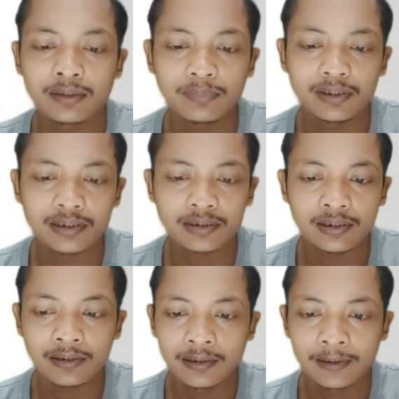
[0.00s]
biasanya
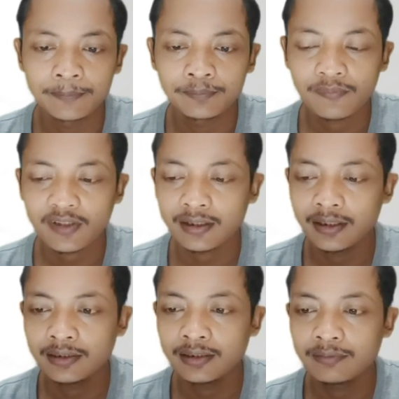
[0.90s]
karena
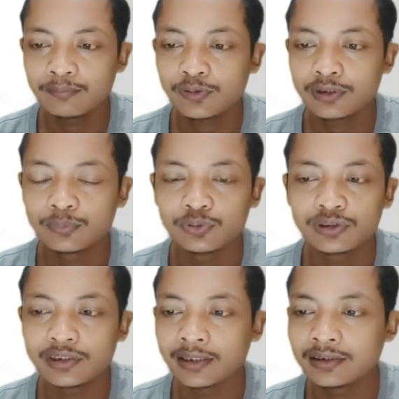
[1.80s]
ini musim
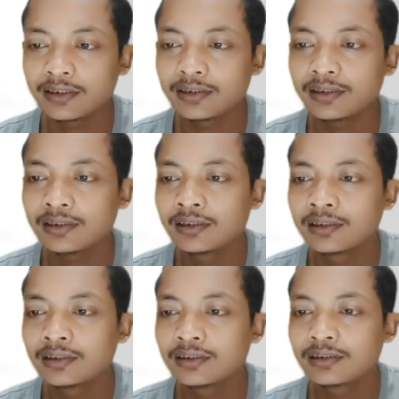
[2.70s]
hujan jadi
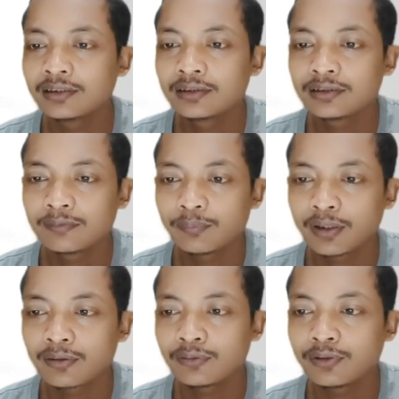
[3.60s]

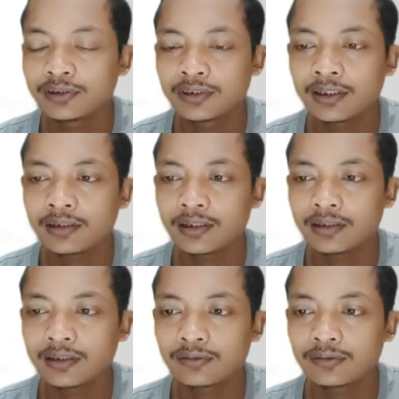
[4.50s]
background noise-nya kadang